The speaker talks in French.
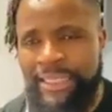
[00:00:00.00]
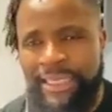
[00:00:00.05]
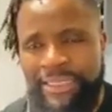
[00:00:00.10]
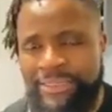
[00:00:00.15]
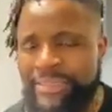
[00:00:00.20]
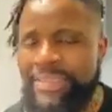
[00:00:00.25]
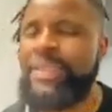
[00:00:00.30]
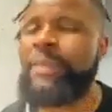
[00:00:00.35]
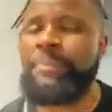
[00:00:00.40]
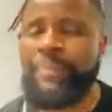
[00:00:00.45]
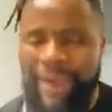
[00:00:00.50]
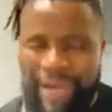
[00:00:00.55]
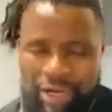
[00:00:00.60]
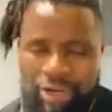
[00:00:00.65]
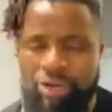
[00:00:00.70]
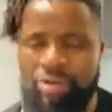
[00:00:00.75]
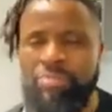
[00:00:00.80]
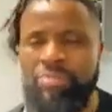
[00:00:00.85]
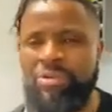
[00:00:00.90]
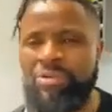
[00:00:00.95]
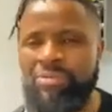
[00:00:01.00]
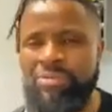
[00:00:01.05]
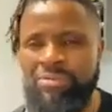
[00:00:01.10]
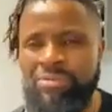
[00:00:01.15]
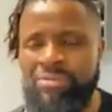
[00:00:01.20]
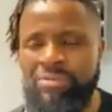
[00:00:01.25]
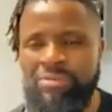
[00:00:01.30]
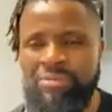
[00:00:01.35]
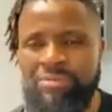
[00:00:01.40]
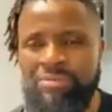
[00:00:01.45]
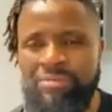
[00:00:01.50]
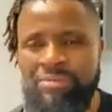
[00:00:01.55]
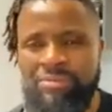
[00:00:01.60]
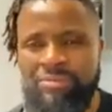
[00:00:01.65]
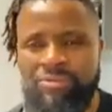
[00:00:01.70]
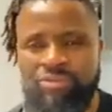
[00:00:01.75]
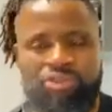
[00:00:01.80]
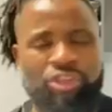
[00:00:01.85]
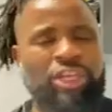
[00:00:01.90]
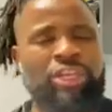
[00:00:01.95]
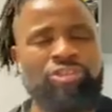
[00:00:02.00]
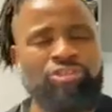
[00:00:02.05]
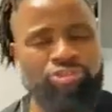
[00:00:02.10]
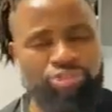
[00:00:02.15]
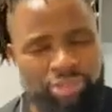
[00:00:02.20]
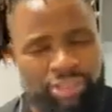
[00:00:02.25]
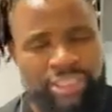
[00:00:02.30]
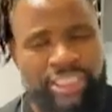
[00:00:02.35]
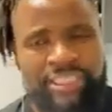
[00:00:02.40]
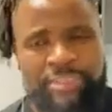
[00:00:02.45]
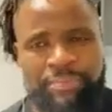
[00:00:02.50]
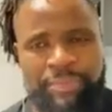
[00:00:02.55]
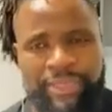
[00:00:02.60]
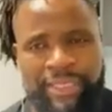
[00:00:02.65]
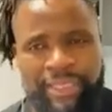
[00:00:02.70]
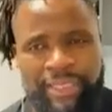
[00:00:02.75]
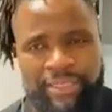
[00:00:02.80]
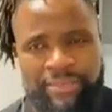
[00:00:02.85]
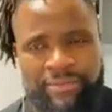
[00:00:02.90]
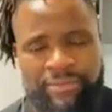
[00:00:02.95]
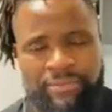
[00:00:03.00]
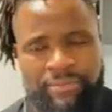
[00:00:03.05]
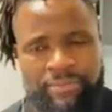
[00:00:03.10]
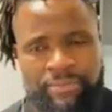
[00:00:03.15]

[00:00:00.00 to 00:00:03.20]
Ce n'est pas encore bon. Tu es un joueur d'expérience.